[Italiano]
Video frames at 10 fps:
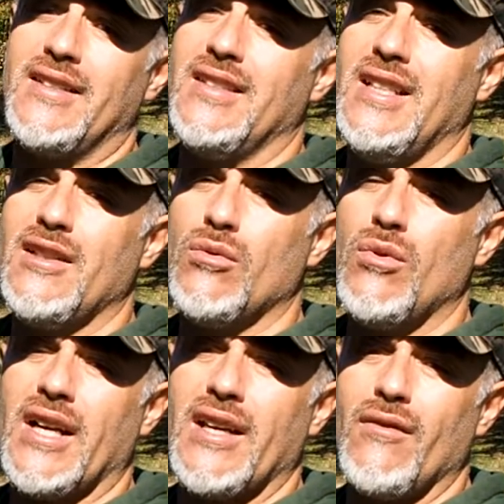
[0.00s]
di
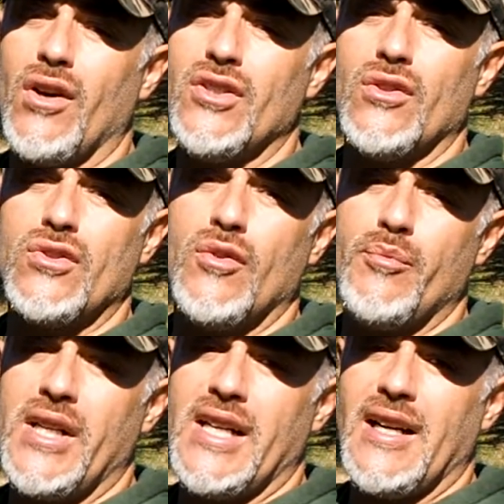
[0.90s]
natura che vogliono
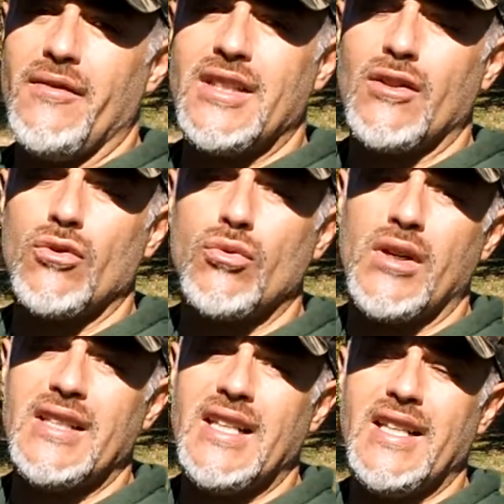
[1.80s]
scoprire la vita
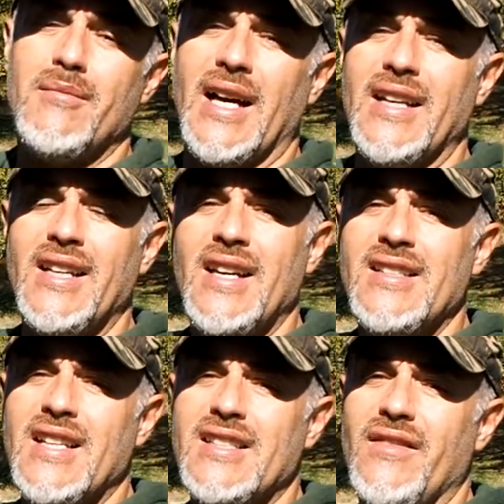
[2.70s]
notturna degli animali
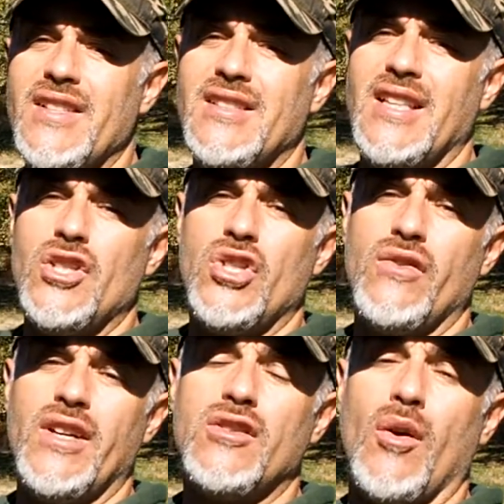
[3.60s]
senza investire
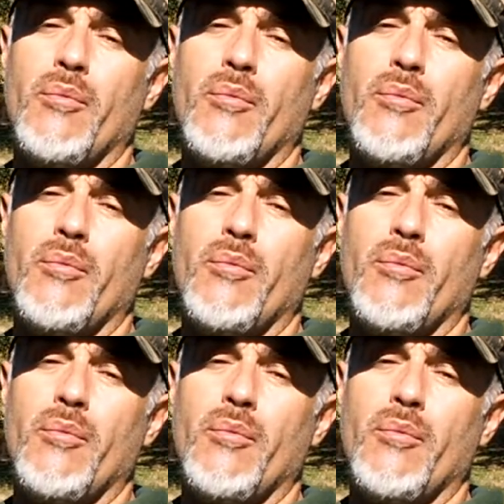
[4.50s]
cifre troppo